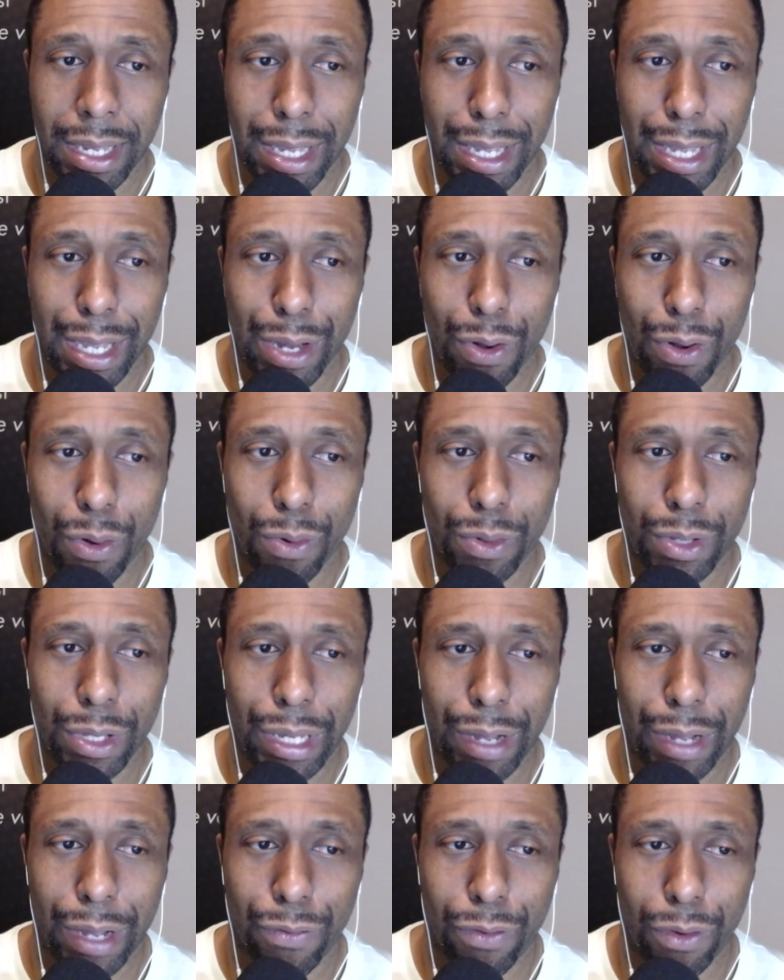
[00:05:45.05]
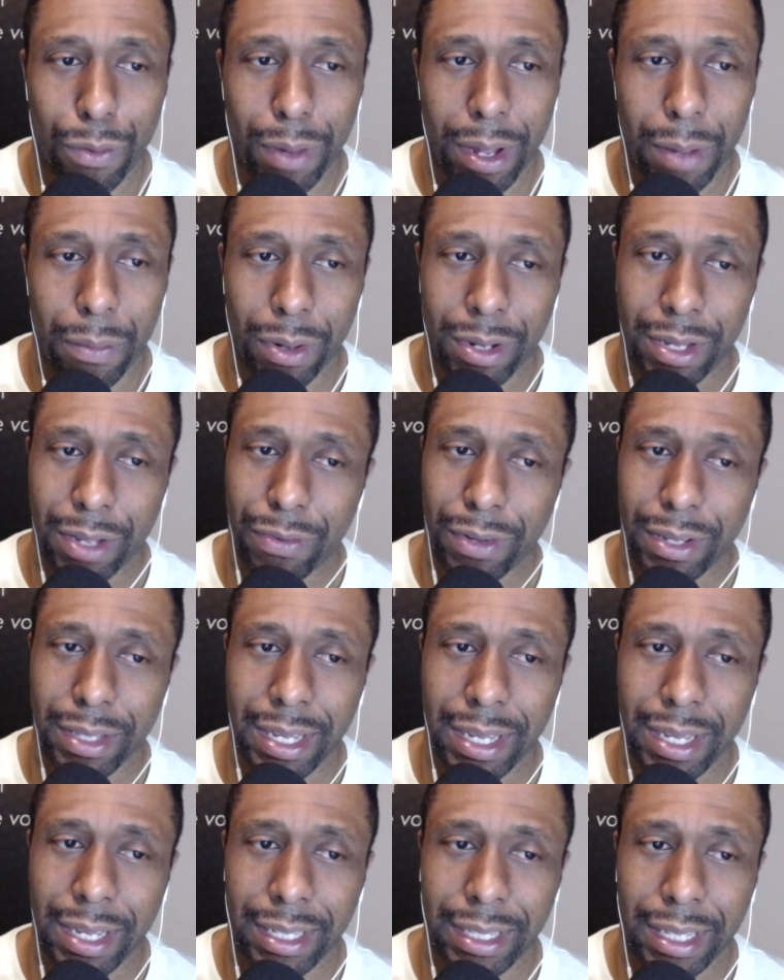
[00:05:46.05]
y la única forma de poder
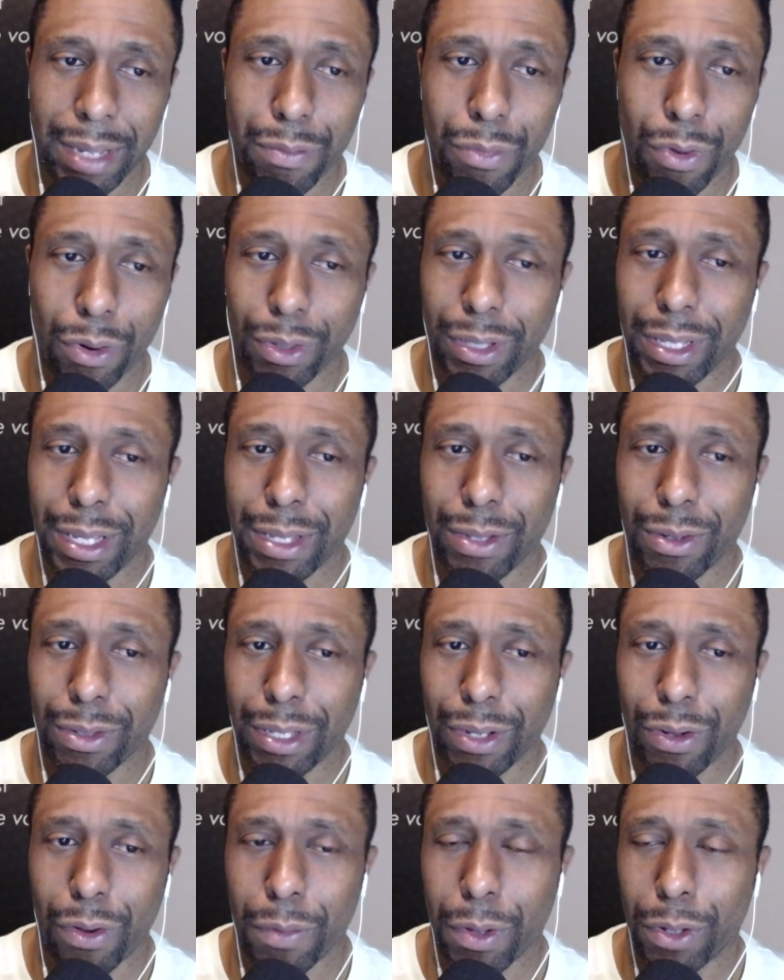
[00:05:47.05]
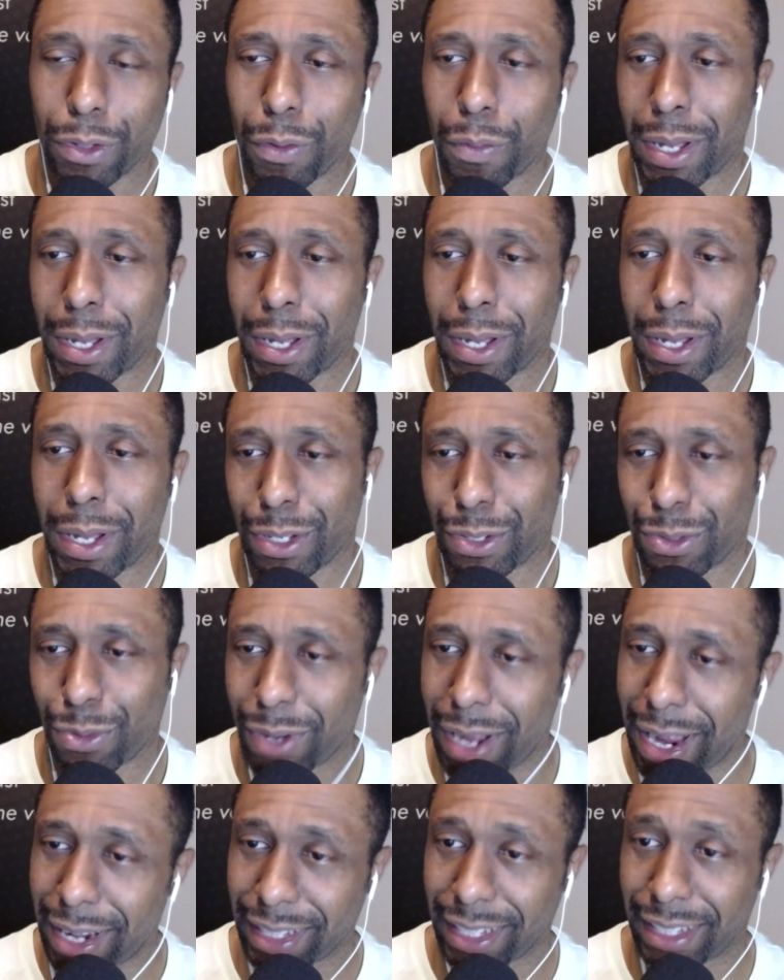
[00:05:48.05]
defenderte es mordiéndote y comiéndote un pedazo de su
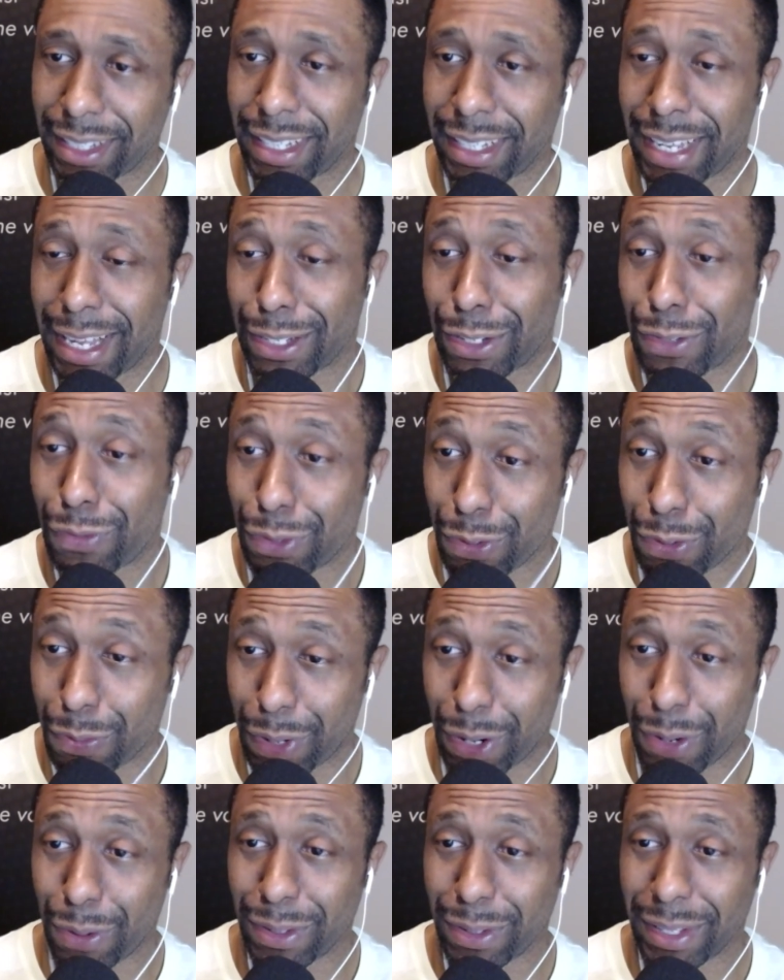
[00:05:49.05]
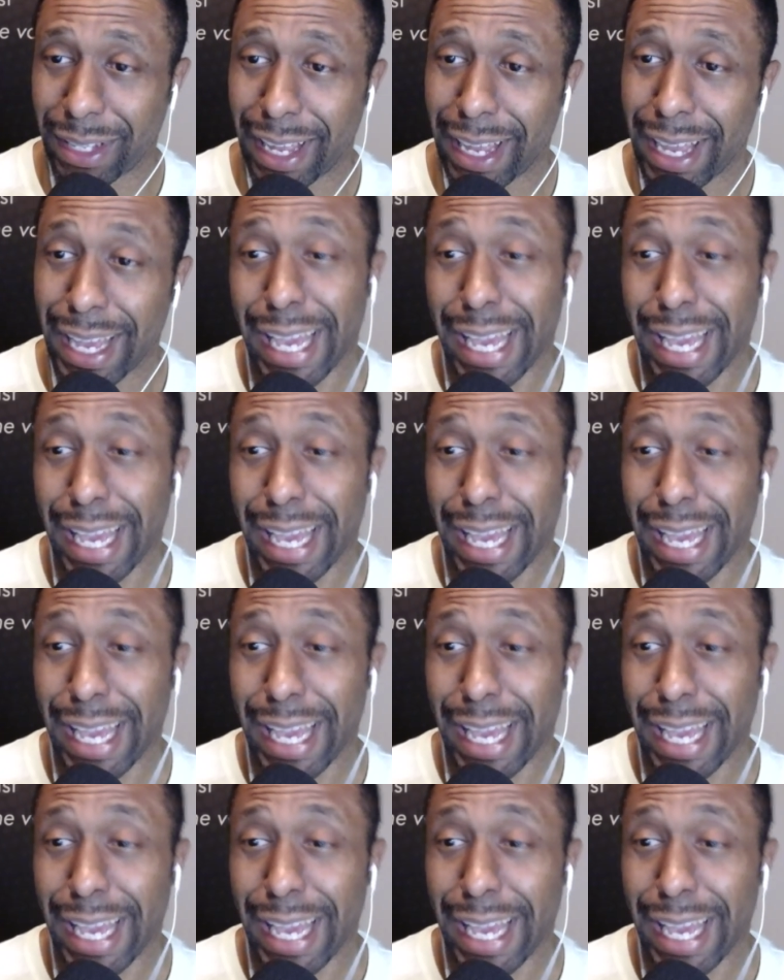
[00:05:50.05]
carne. Esa fue su pregunta.